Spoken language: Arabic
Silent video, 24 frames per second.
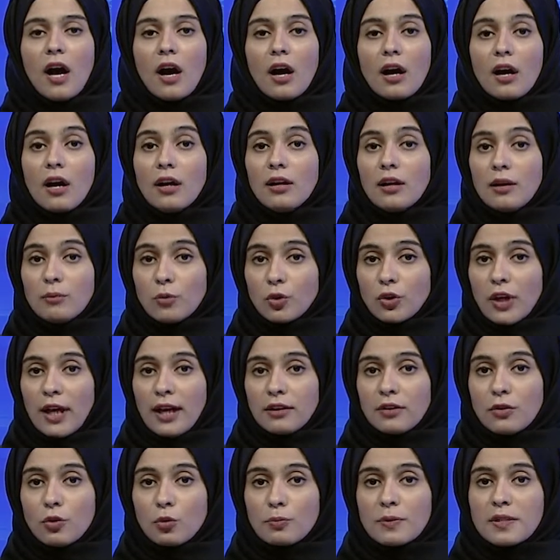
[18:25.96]
قال
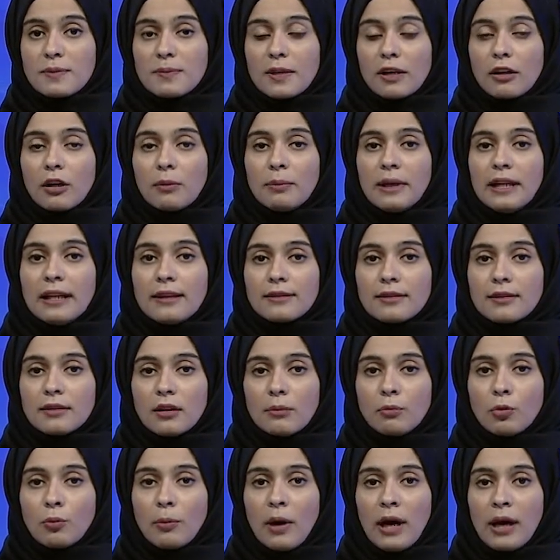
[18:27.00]
المتحدث باسم قبيلة
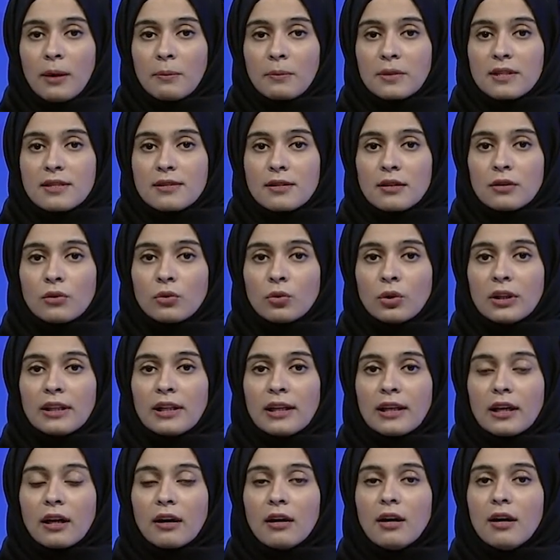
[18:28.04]
التبو محمد صندو إن
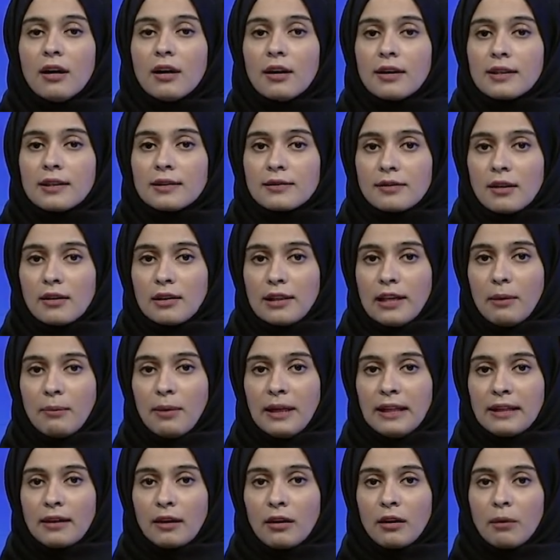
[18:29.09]
لقاء إيطاليا
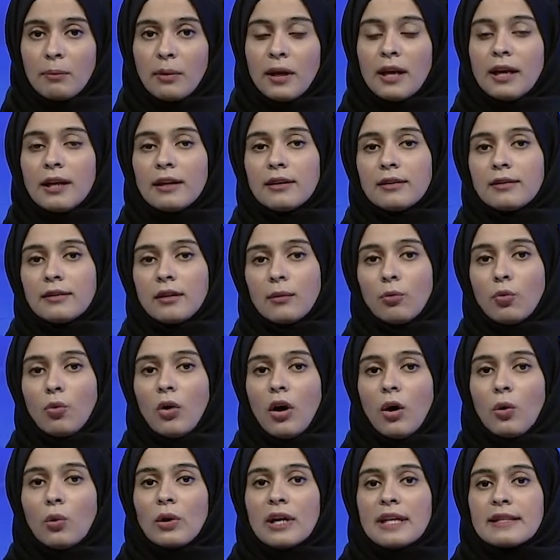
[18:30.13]
بين قبائل التبو
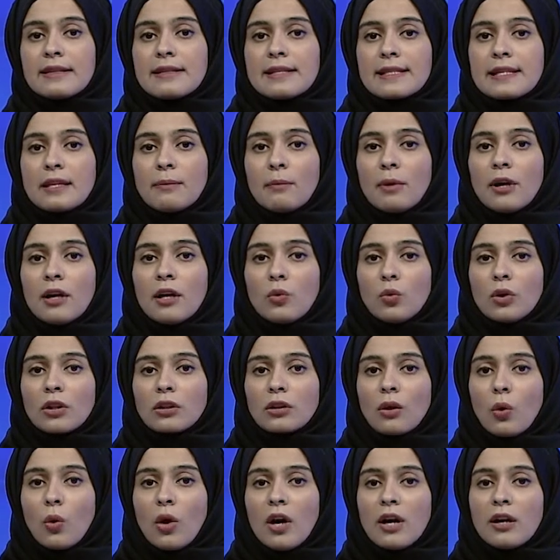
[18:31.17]
وأولاد سليمان
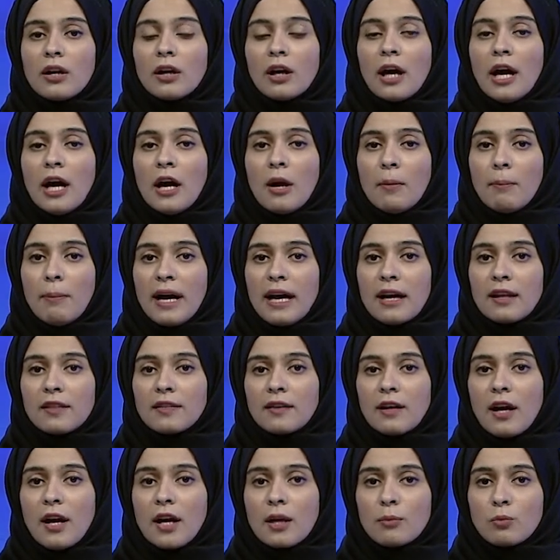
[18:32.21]
والطوارق بحث
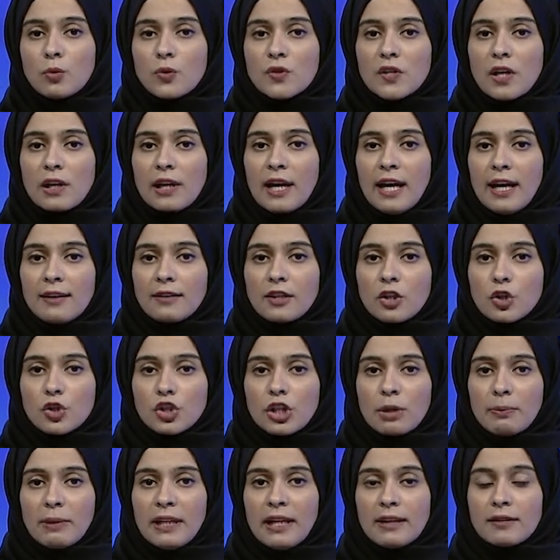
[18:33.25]
المصالحة
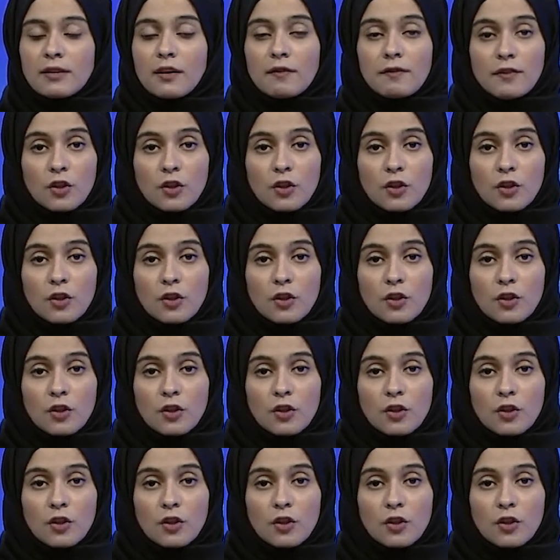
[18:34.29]
الشاملة في